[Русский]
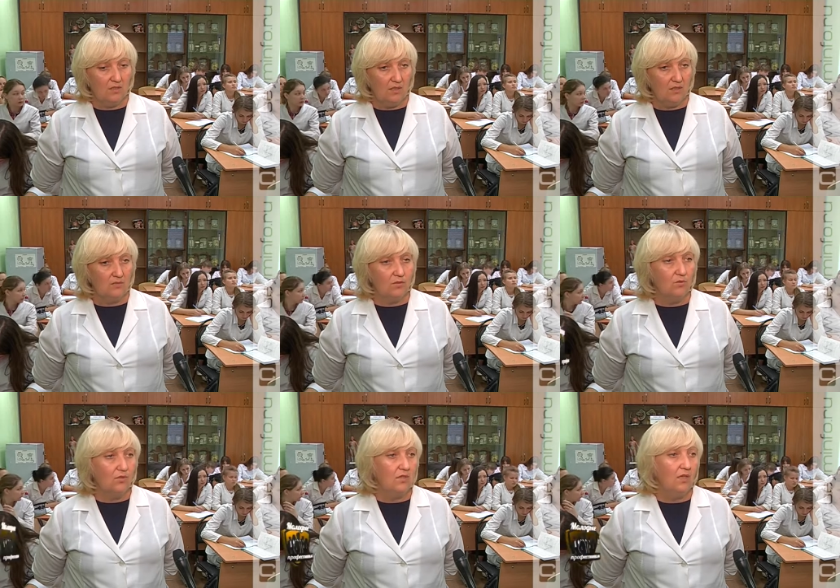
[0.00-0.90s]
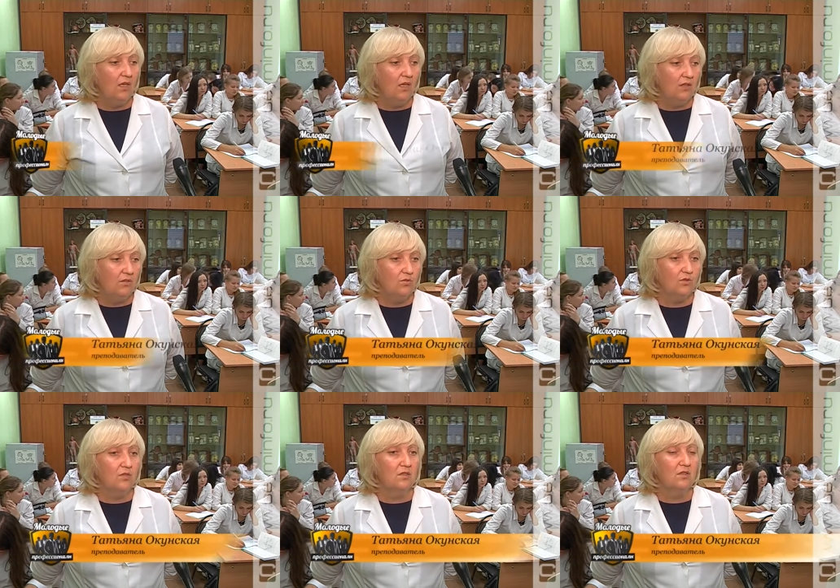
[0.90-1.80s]
с третьего курса
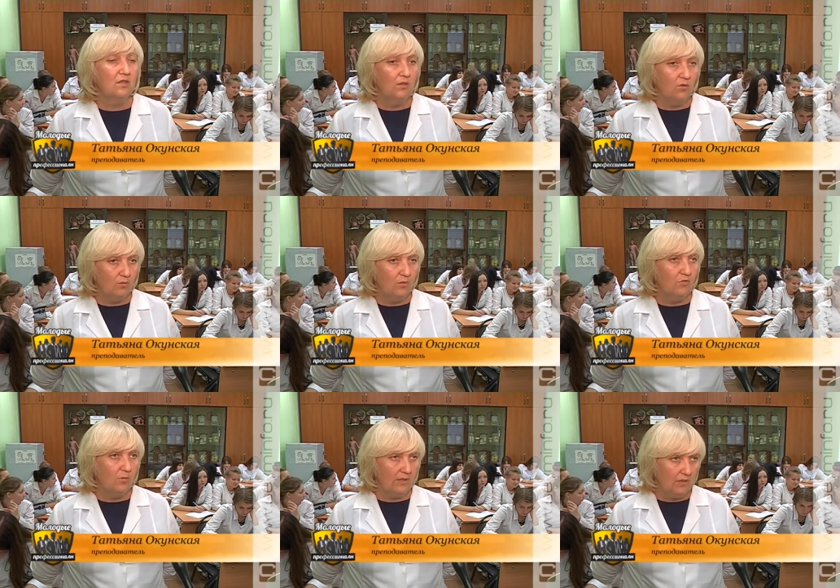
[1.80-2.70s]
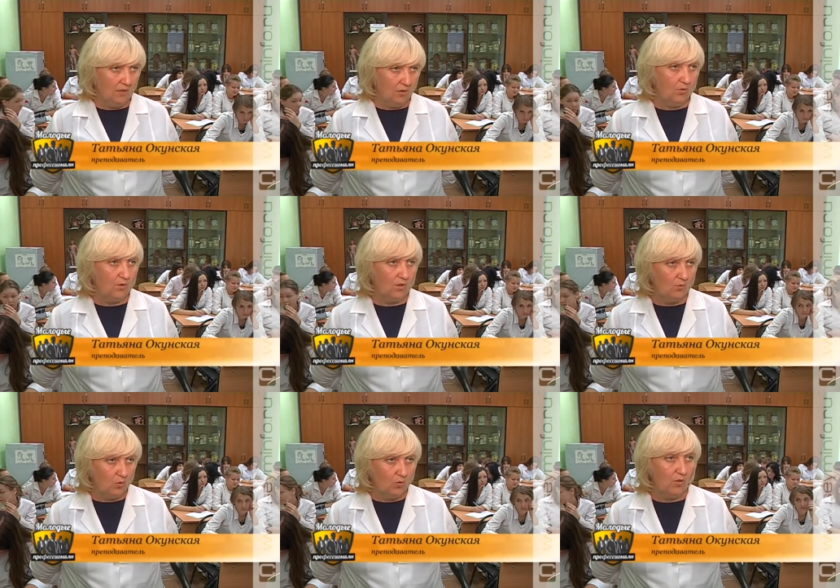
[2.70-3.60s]
идет вот этот огромный в полтора года
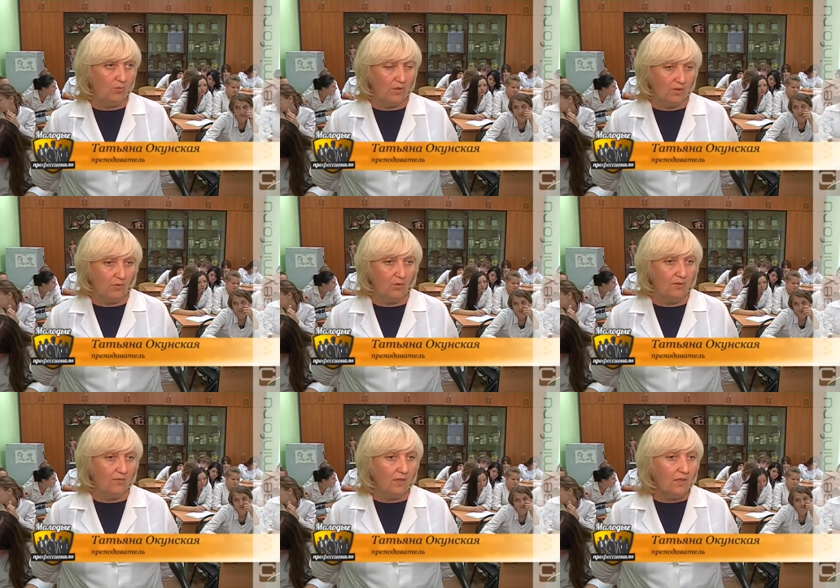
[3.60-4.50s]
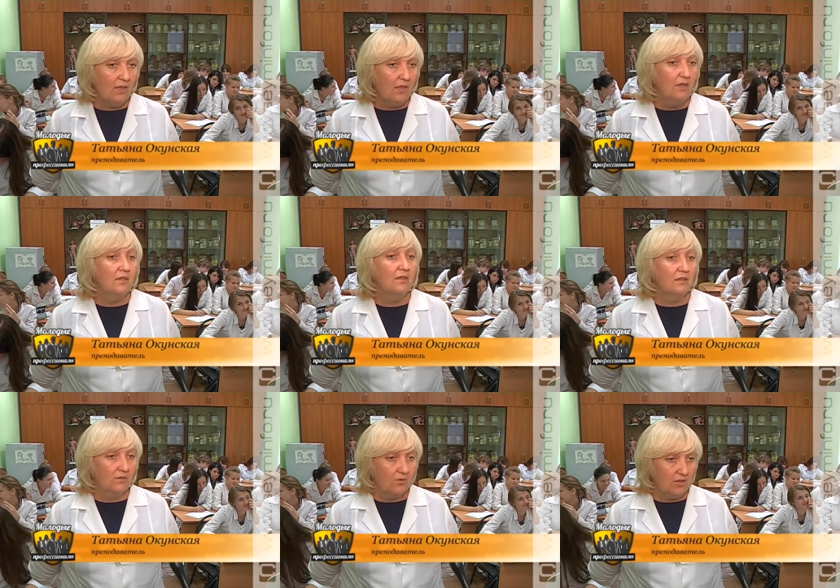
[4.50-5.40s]
модуль ПМ-02,
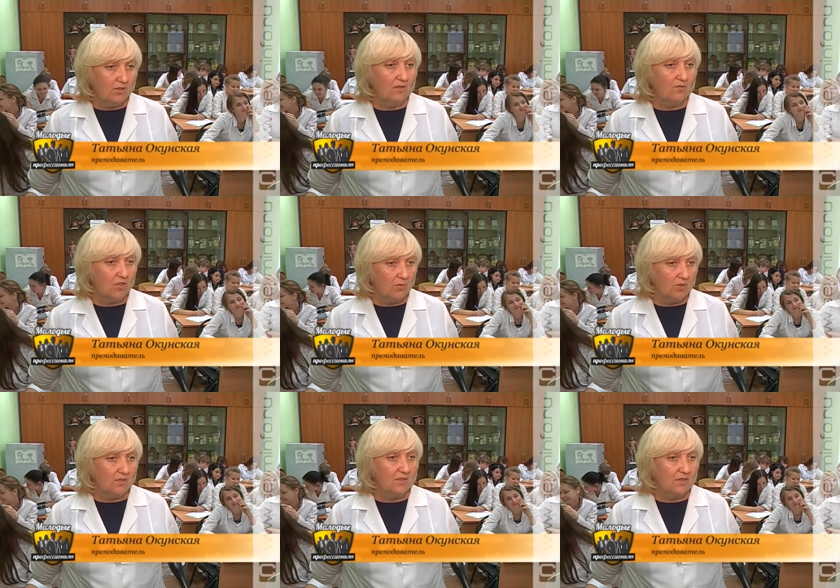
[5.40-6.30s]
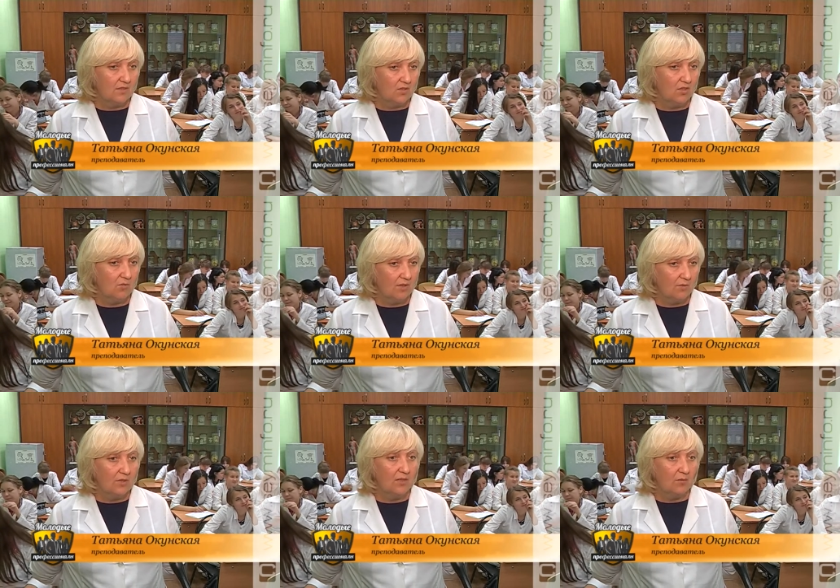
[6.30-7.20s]
э, участие в лечебно-диагностическом или
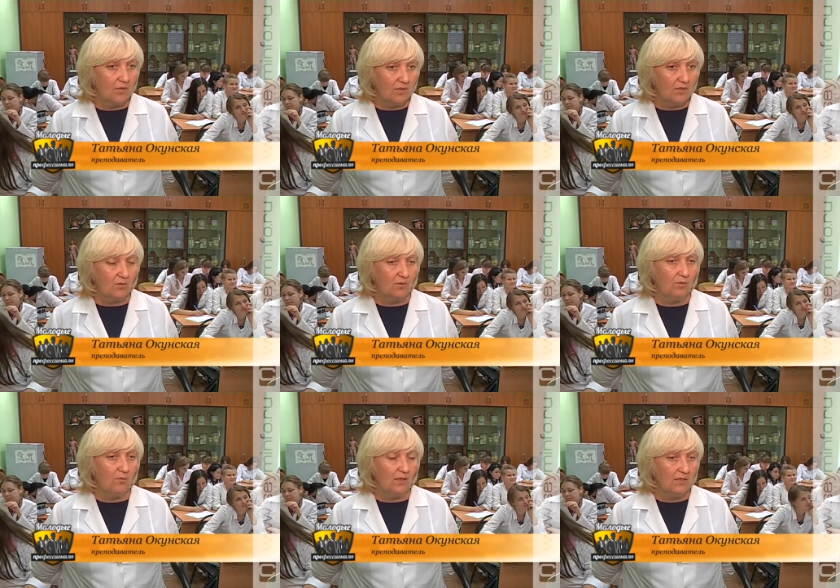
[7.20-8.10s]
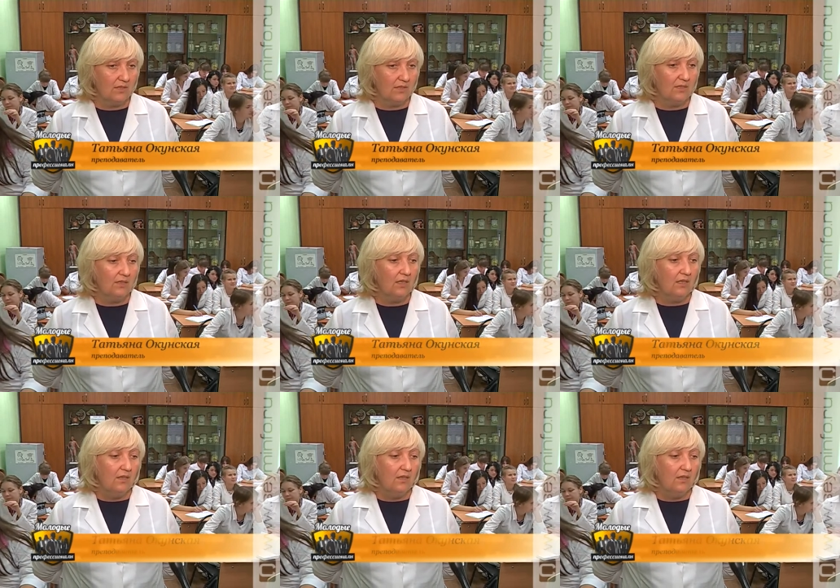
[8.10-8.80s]
реабилитационном процессах.